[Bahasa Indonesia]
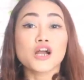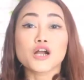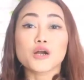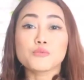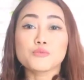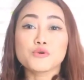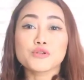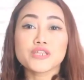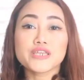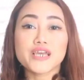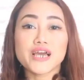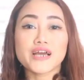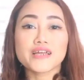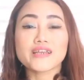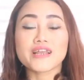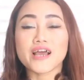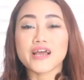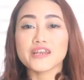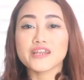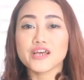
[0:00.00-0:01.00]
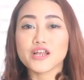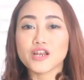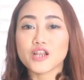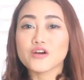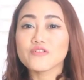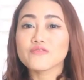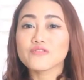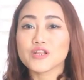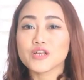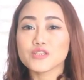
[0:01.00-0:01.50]
Kemudian ada
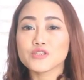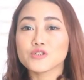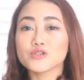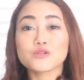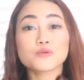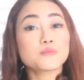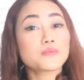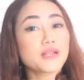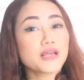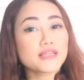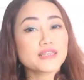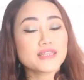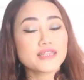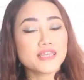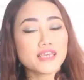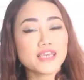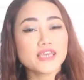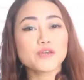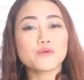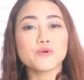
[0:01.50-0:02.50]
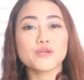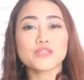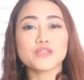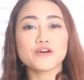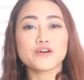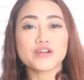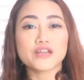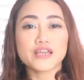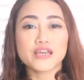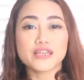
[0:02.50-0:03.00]
Love Nature Brightening
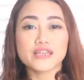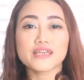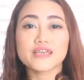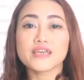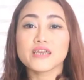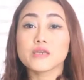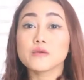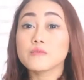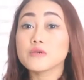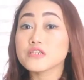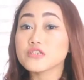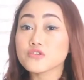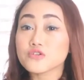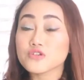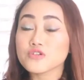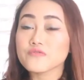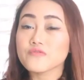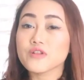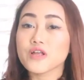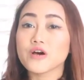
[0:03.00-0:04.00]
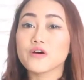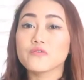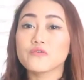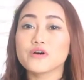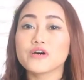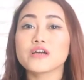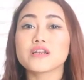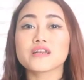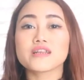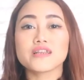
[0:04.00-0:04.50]
with Organic Hibiscus
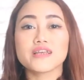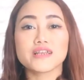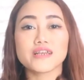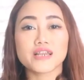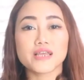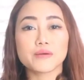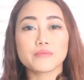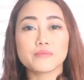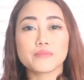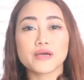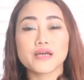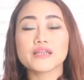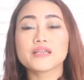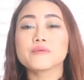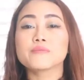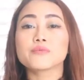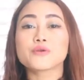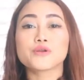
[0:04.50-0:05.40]
Flower dan Lemon.